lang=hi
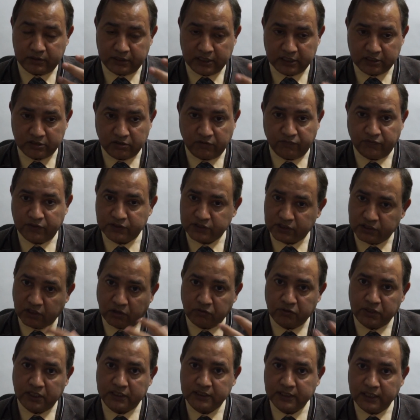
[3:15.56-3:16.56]
टेस्टिकल फंक्शन
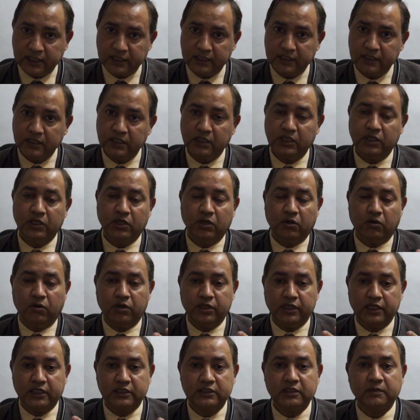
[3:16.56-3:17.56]
डाउन हो जाता है
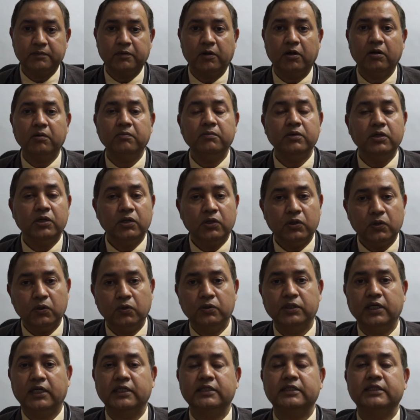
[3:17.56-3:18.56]
और इरेक्शन प्रॉब्लम
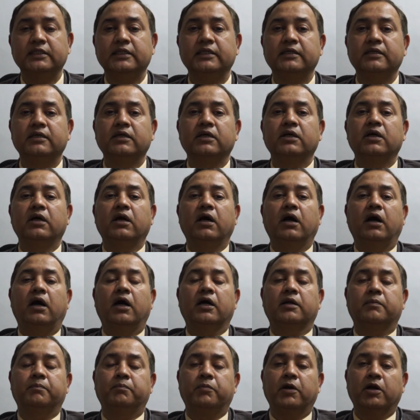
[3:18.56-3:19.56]
हो जाती है
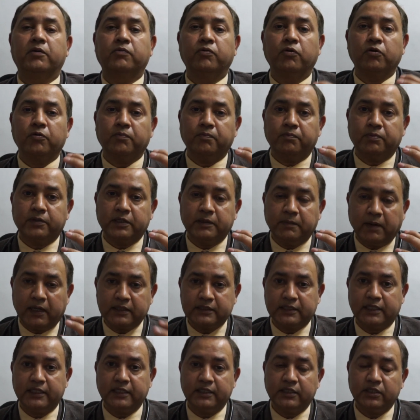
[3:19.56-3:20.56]
और ब्लड फ्लो की
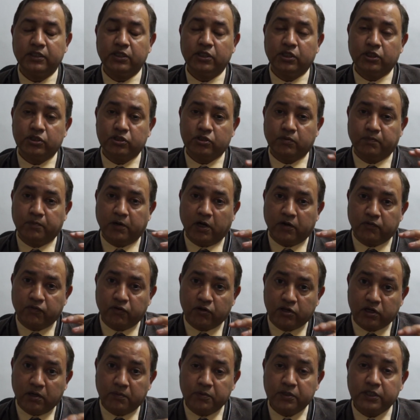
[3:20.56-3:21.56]
बात करें तो ब्लड
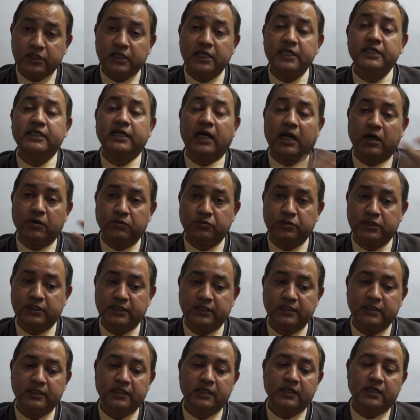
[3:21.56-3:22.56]
फ्लो कम होने कई कारण होते
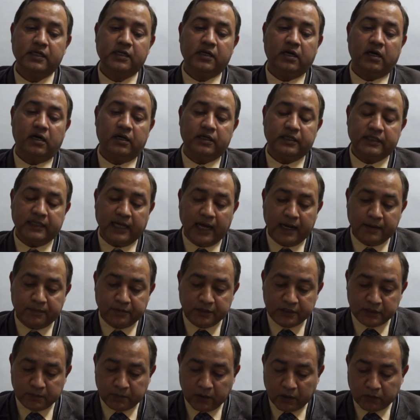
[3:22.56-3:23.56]
हैं
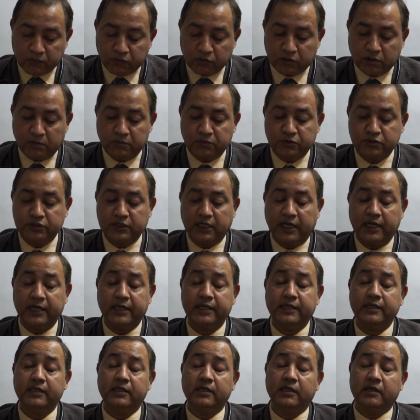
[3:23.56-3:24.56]
डायबिटीज से ब्लड फ्लो कम होता
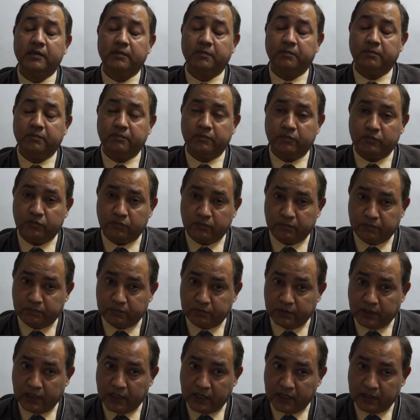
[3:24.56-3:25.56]

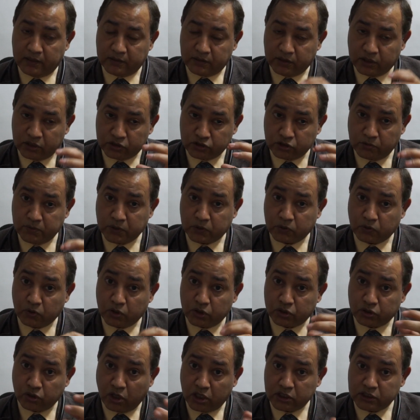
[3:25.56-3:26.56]
है नसों में
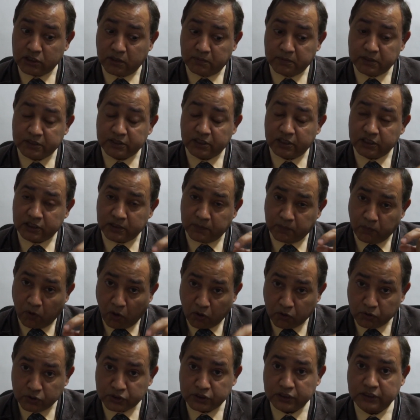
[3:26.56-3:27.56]
कोलेस्ट्रॉल जमने से नसें
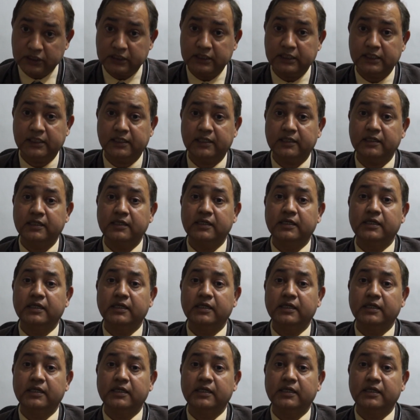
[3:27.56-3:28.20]
ब्लॉक हो सकती हैं